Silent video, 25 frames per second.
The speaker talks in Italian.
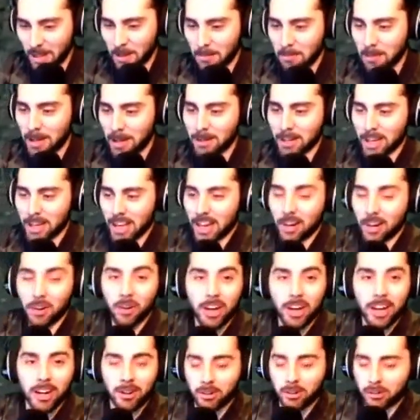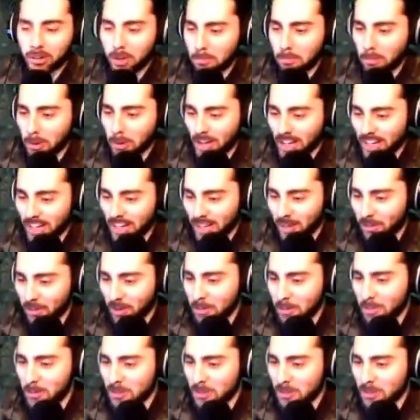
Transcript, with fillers: Vabbè, erano, erano troppo carini quei